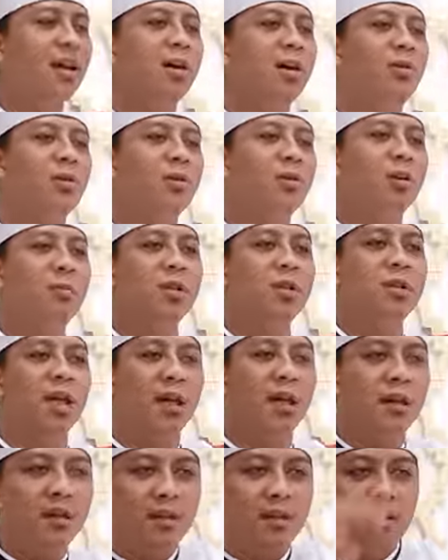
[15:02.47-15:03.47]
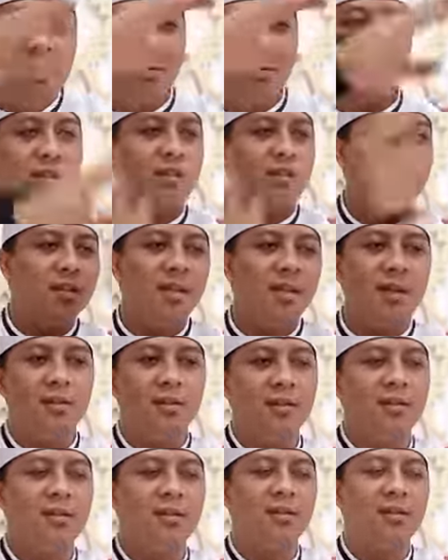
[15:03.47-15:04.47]
aku ah, kudu bisa set
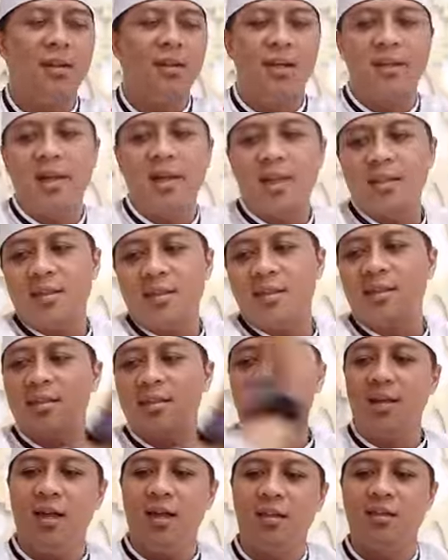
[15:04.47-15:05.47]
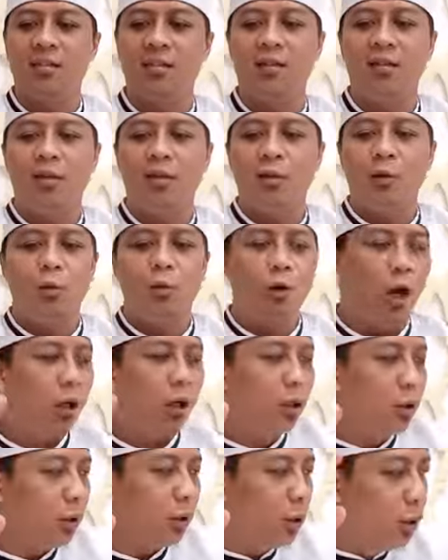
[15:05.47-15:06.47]
jadi jarah set ulah
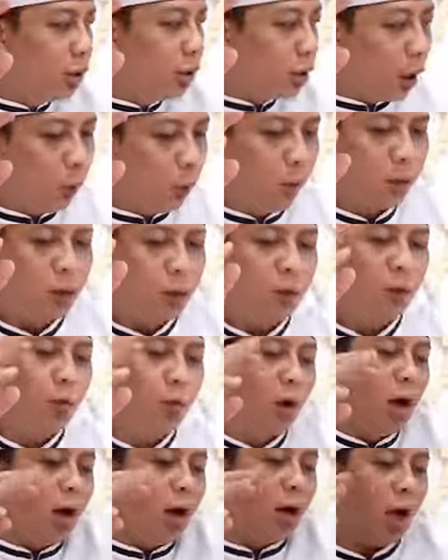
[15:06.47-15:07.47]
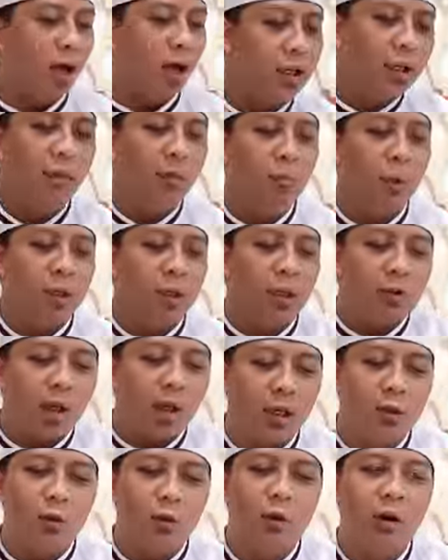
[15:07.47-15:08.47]
di reweti tukang kakak di dempet
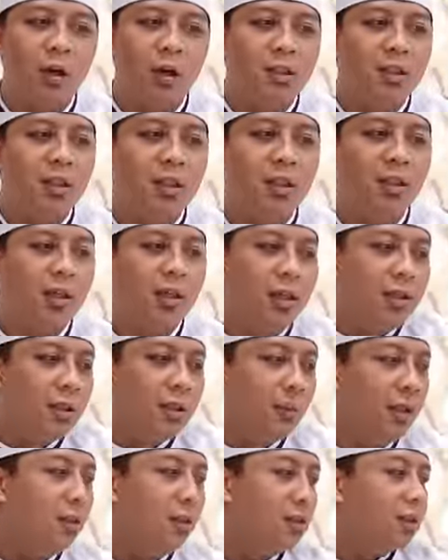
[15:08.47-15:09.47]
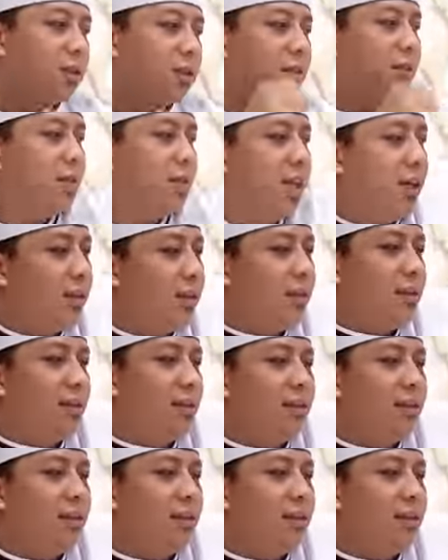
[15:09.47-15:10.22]
atau kia tapi kudu set